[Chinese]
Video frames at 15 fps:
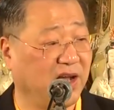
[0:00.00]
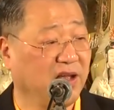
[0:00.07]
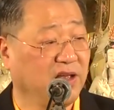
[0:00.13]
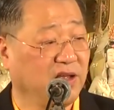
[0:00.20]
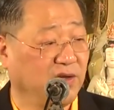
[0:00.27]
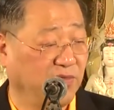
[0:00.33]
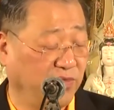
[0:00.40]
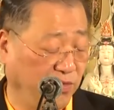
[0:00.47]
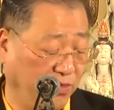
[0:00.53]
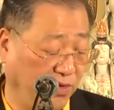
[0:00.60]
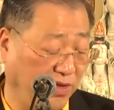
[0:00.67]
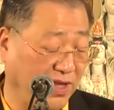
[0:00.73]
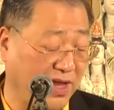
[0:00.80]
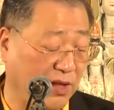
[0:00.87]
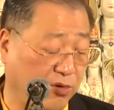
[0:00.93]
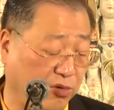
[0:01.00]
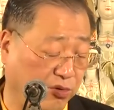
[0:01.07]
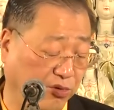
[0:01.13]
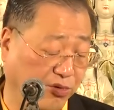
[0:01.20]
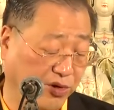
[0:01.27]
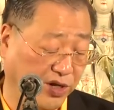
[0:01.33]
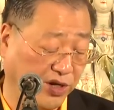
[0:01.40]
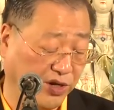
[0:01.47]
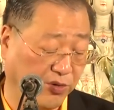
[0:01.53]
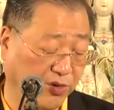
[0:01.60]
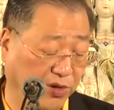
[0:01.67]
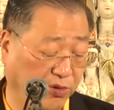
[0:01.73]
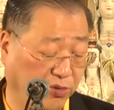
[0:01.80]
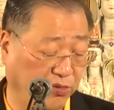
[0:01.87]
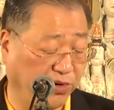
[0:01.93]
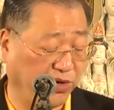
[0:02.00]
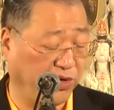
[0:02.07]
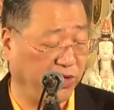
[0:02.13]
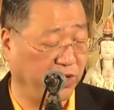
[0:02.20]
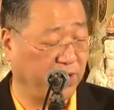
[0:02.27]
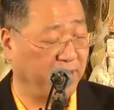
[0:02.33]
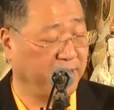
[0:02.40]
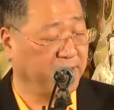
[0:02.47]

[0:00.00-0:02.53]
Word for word: 好，否则大出血你会出事。